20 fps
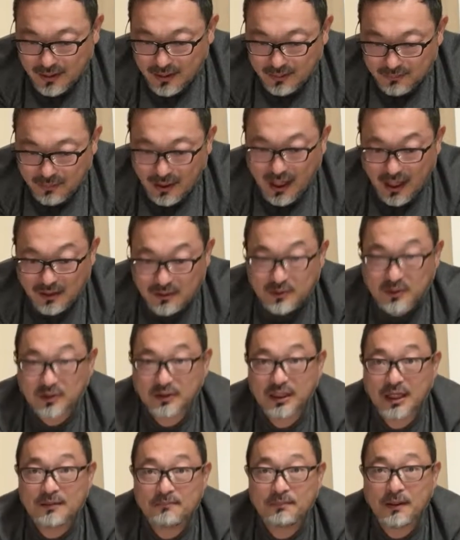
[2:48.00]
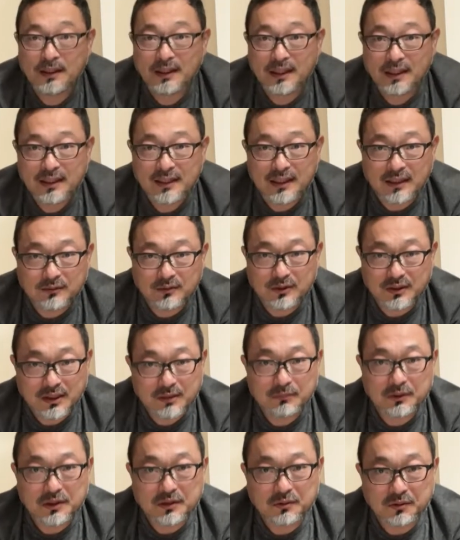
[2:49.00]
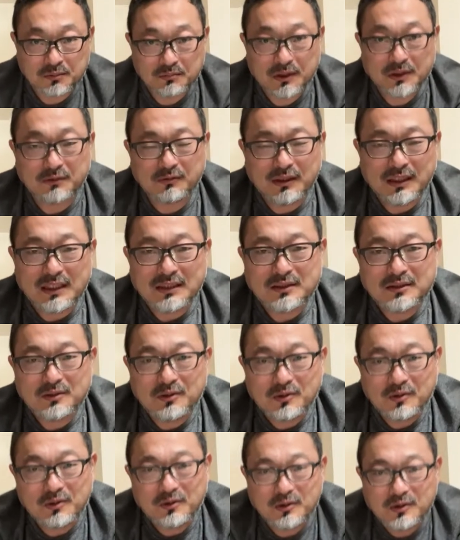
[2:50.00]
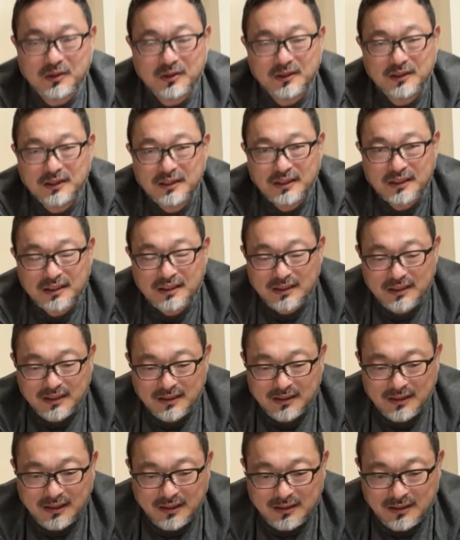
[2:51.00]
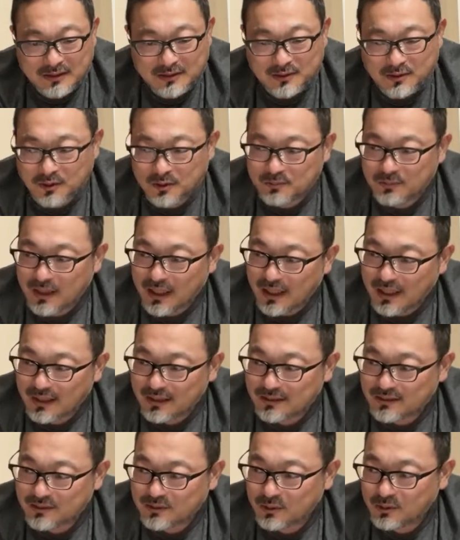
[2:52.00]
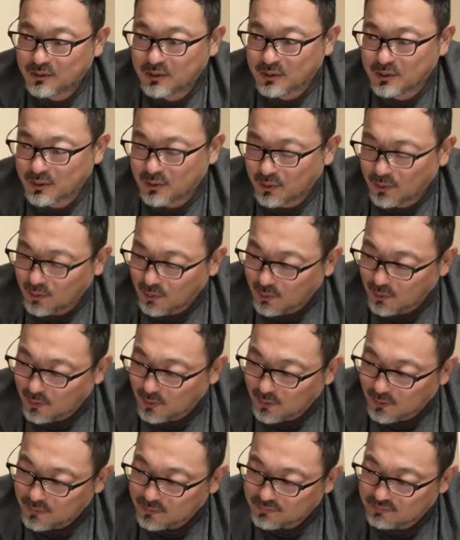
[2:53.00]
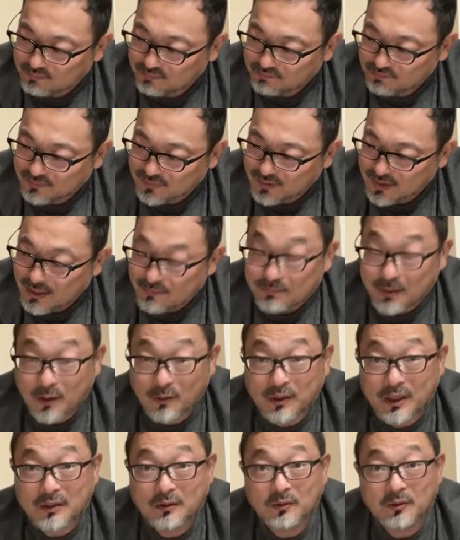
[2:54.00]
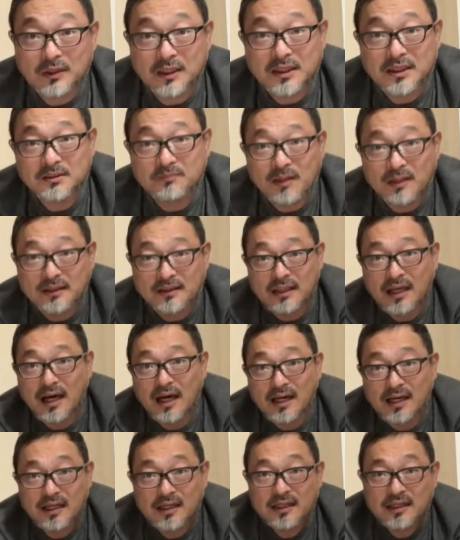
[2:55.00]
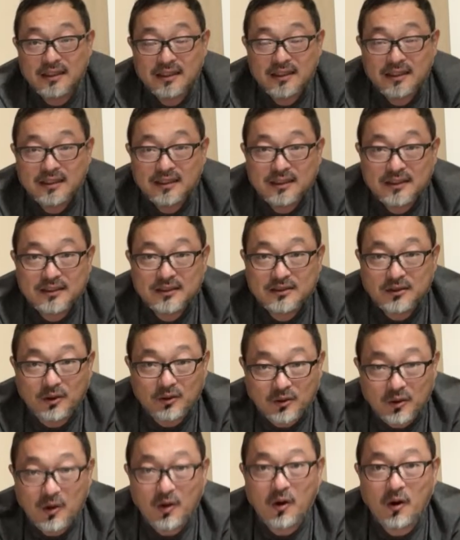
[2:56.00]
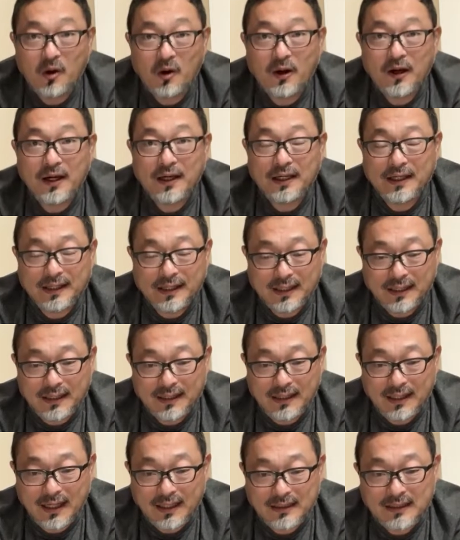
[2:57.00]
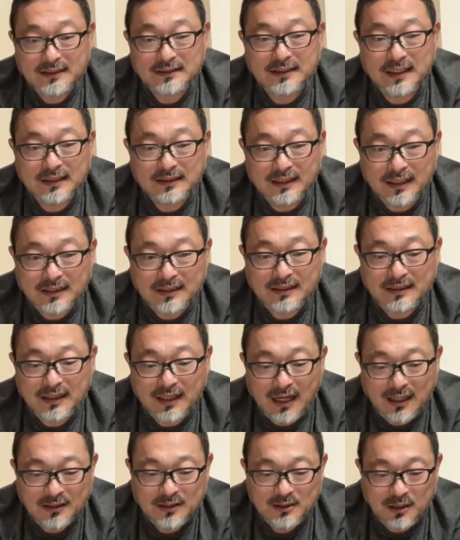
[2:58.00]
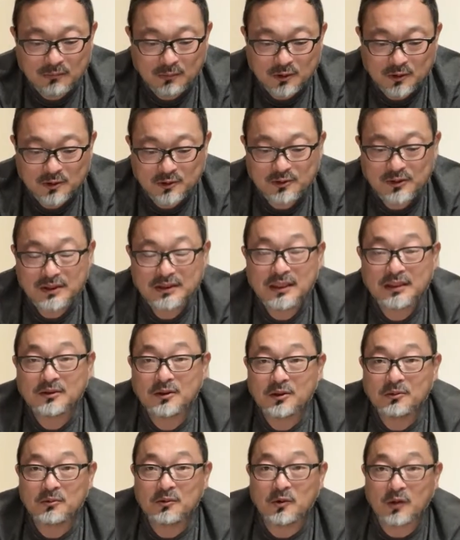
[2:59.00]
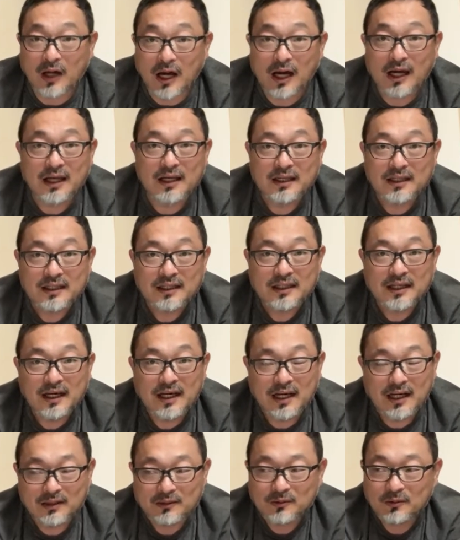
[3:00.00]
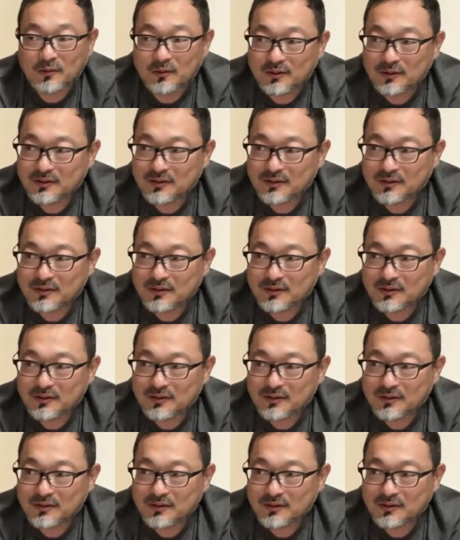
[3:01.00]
まあ、ある種、電波系映画と言ってもいいと思います。私の中にあるそういうまあちょっとその電波を受け取ってしまった人の、えー、話だったりあるいはもう作り手そのものがあの